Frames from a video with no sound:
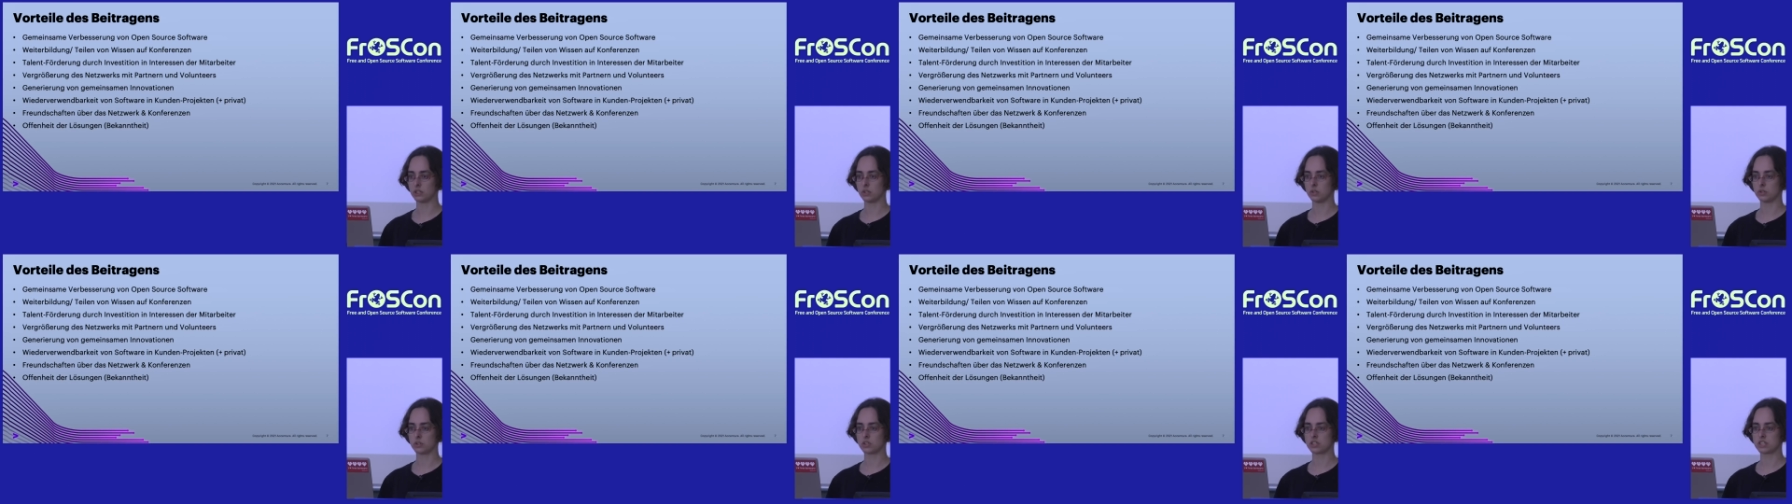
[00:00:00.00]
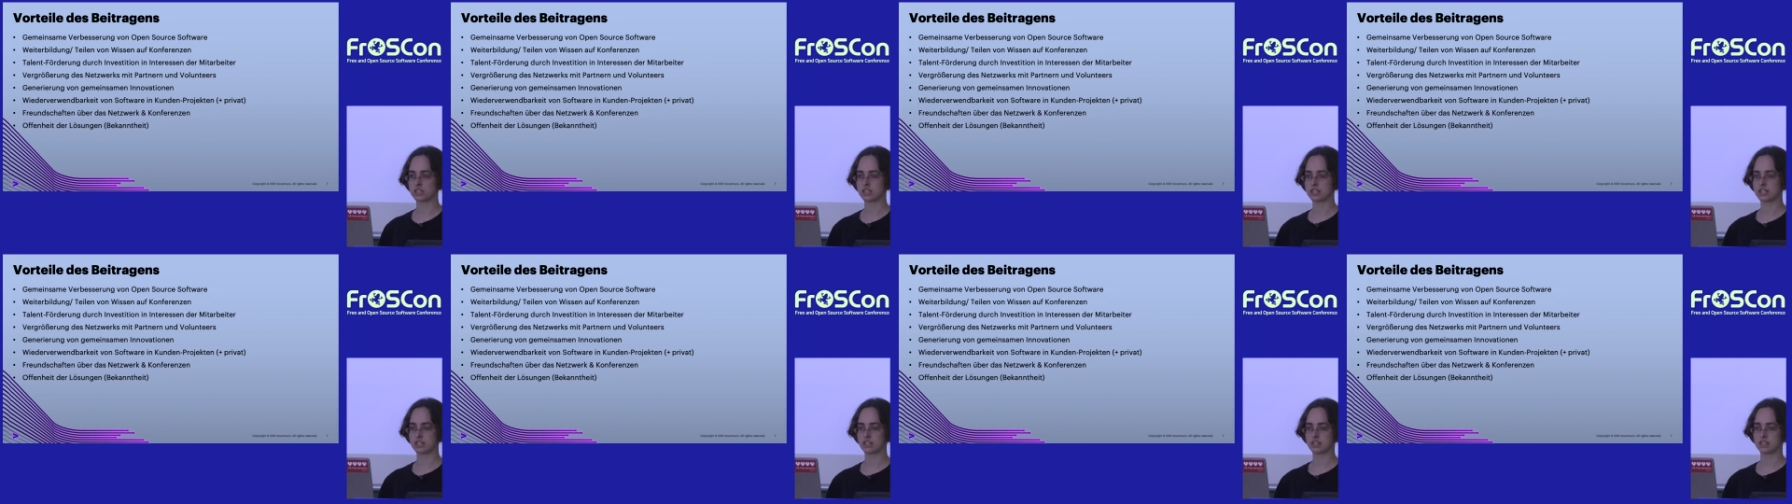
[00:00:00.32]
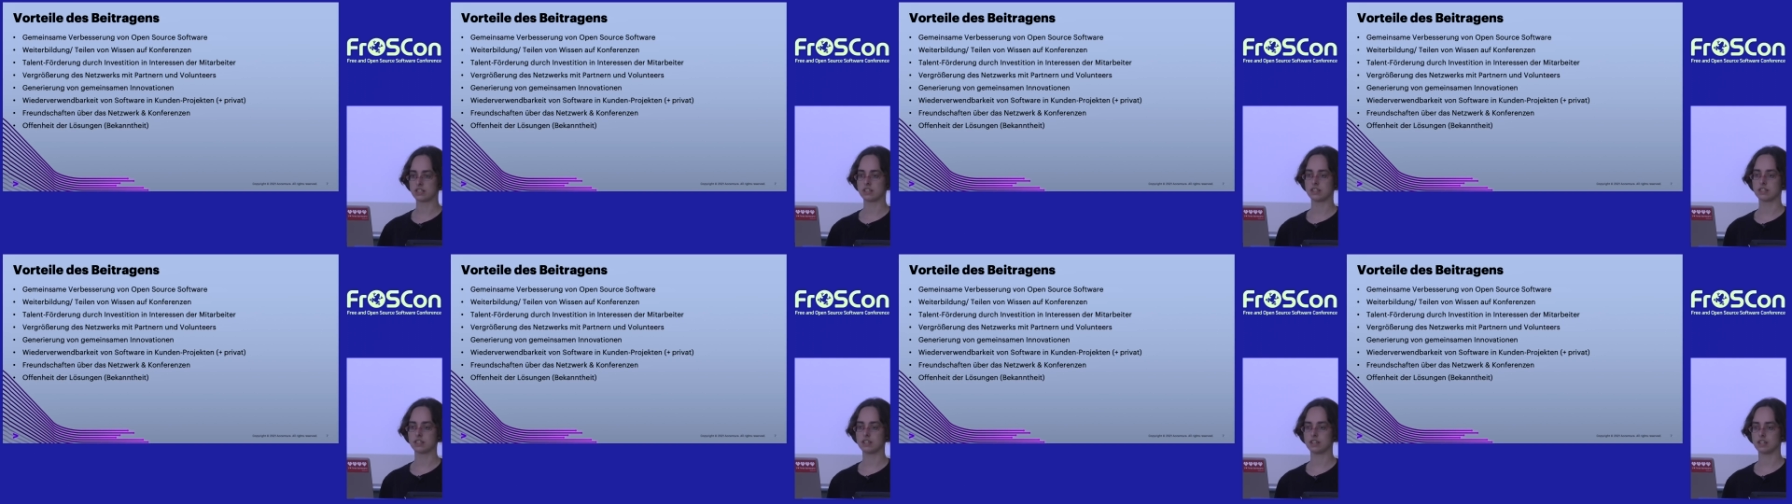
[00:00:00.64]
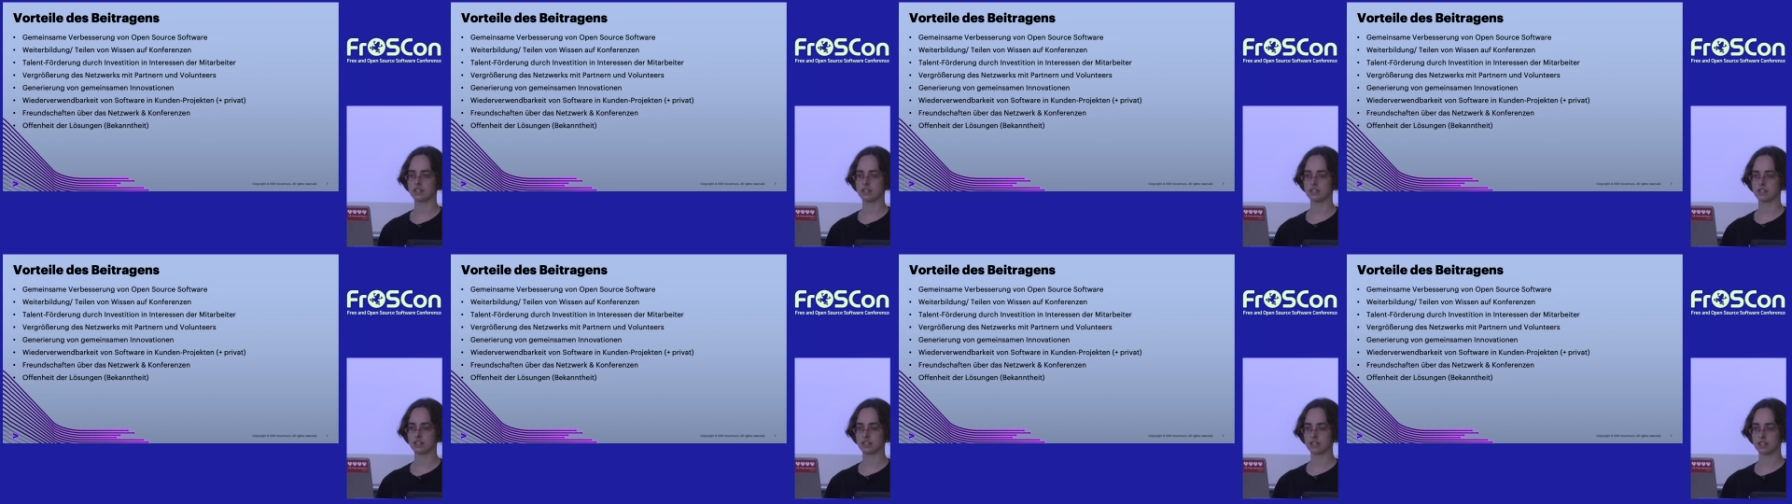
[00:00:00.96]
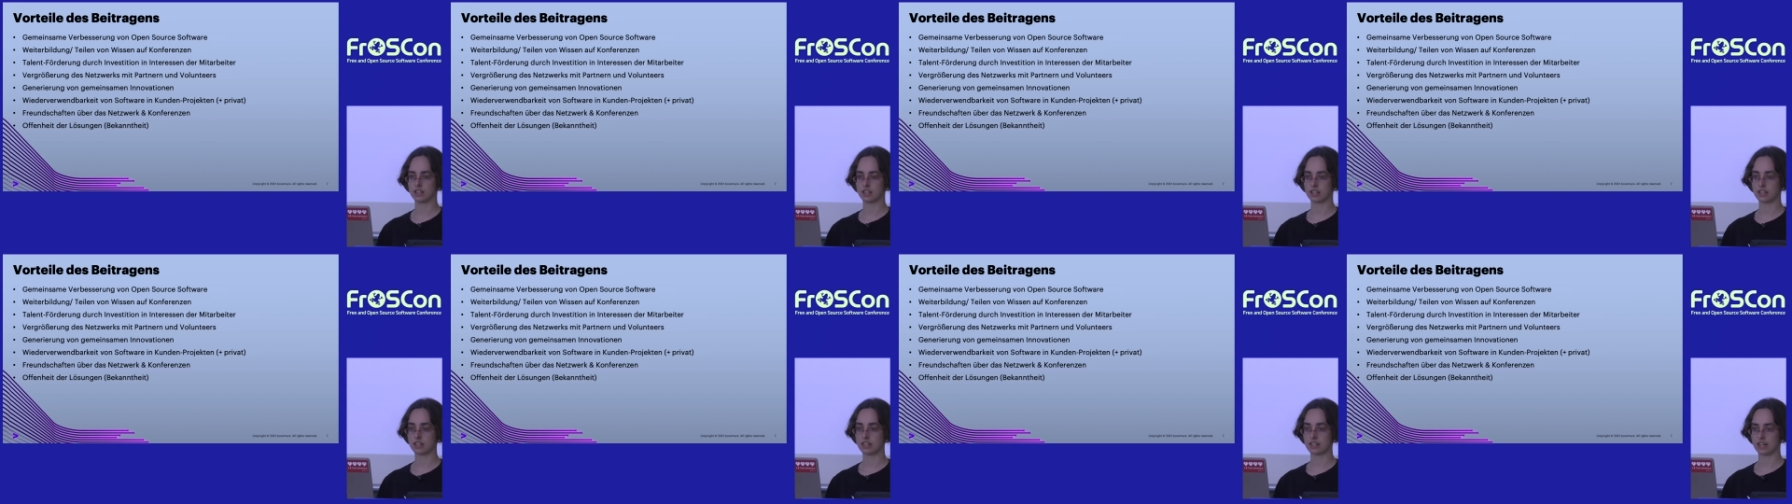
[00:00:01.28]
und hier
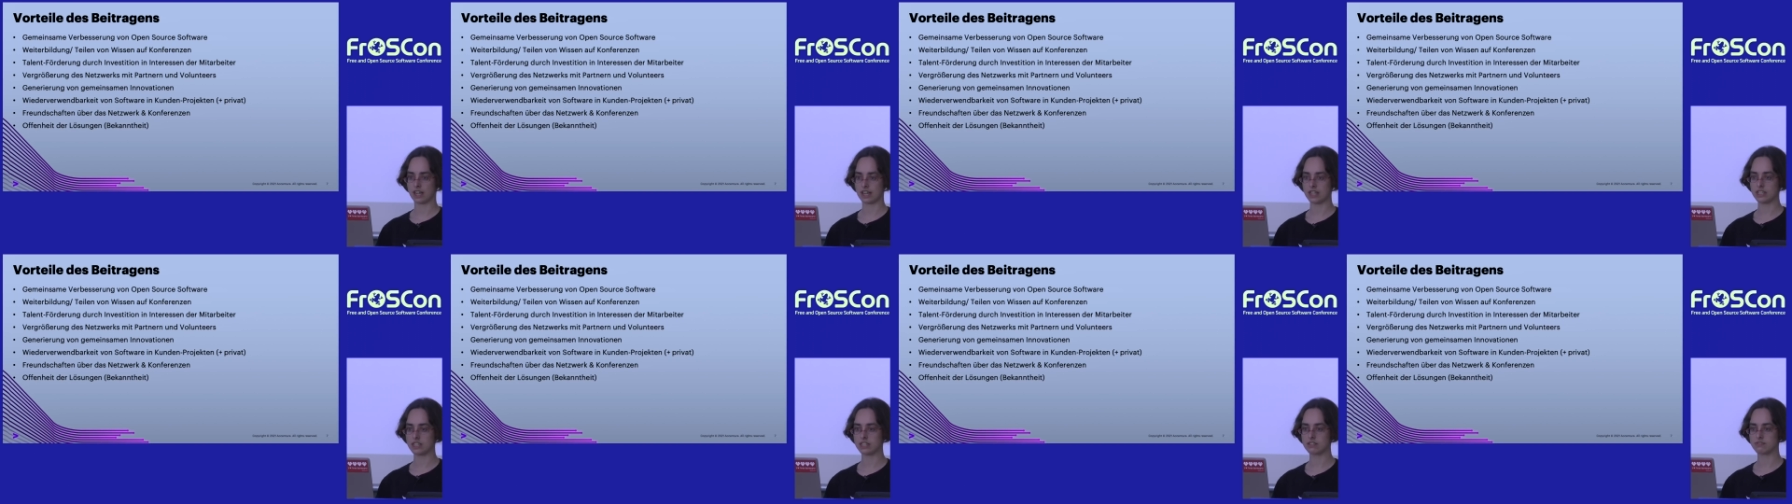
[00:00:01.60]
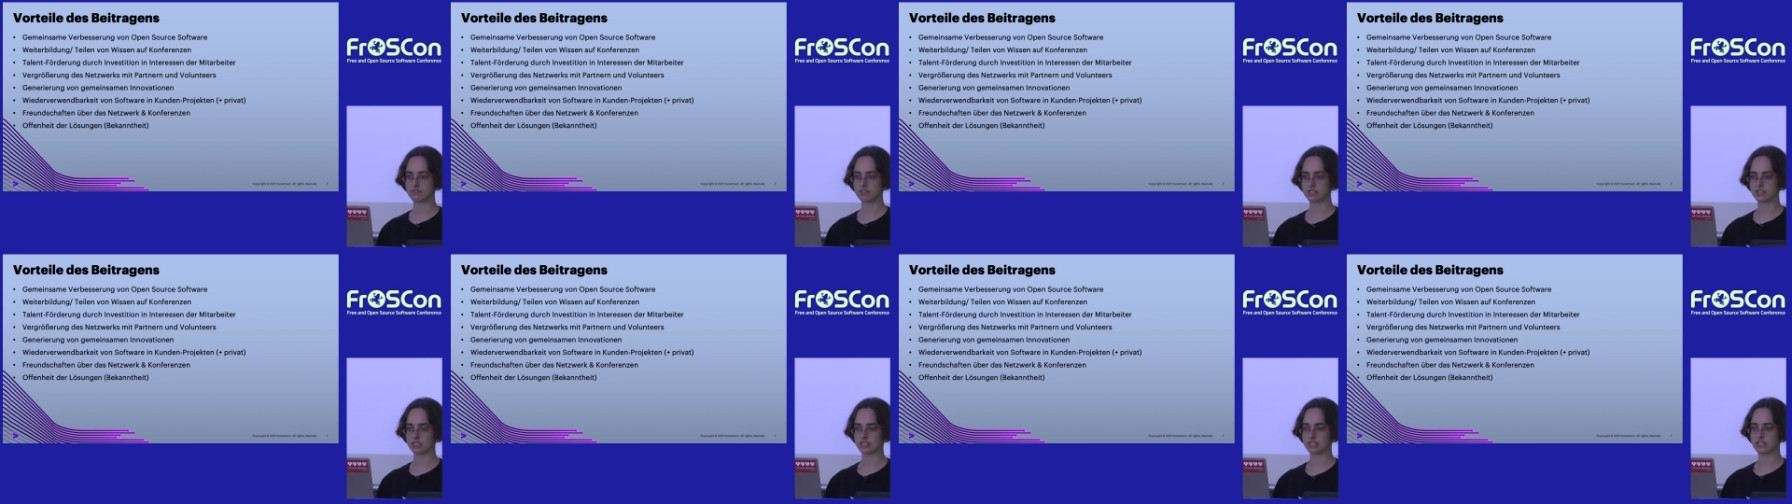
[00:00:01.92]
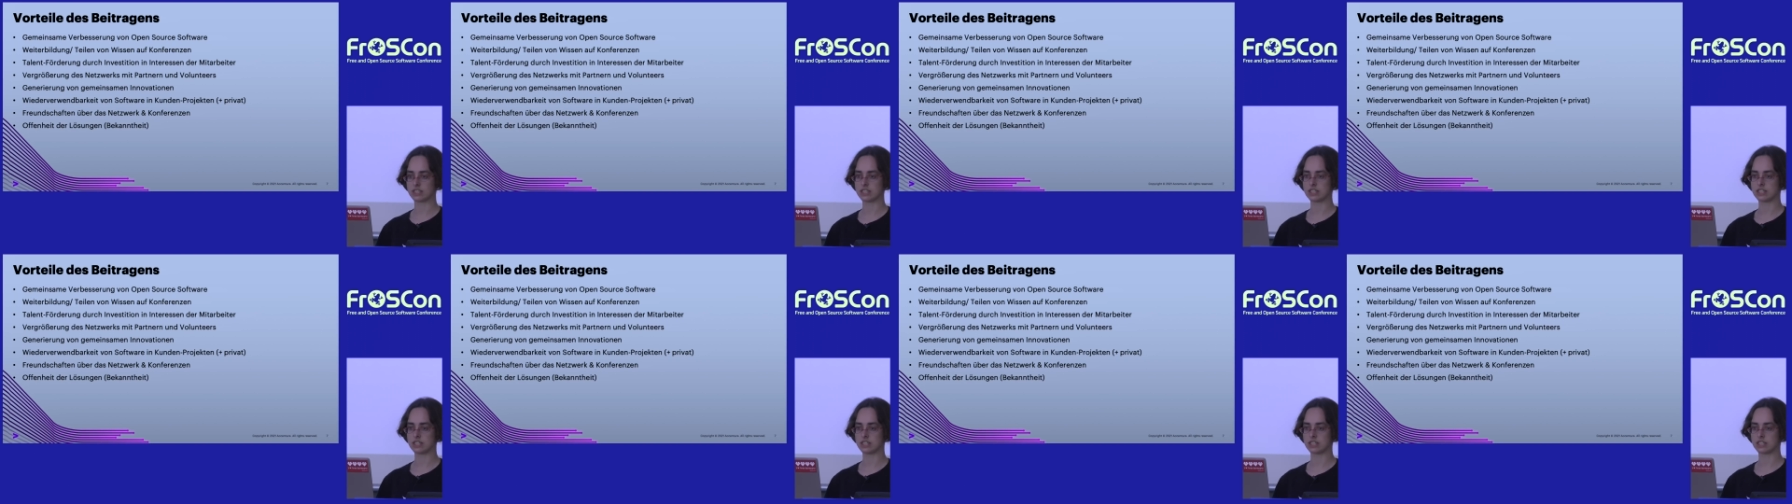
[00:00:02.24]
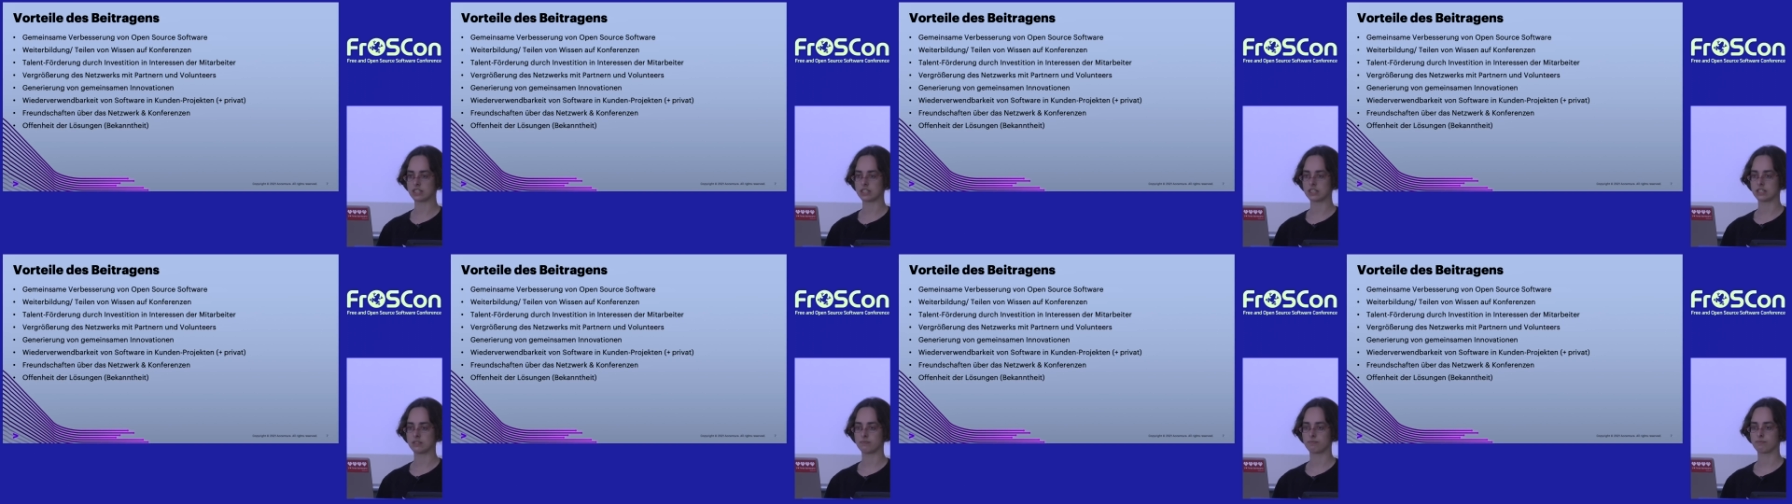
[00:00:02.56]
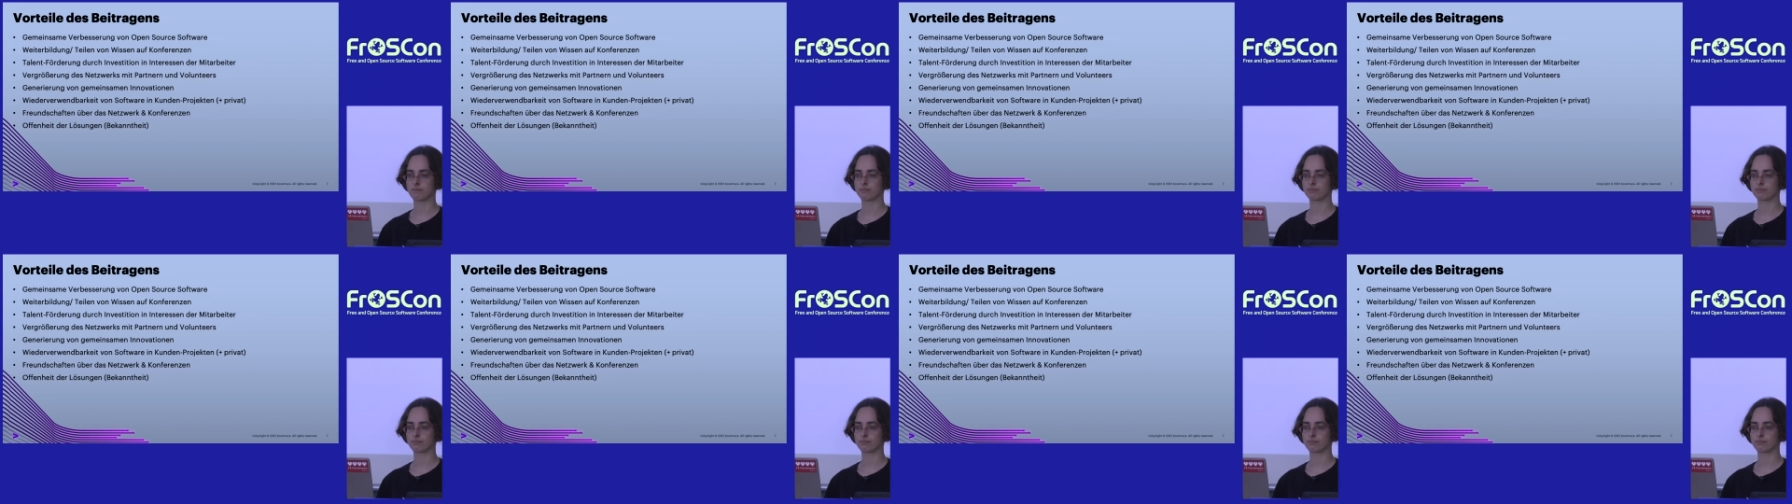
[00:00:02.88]
hinein investieren.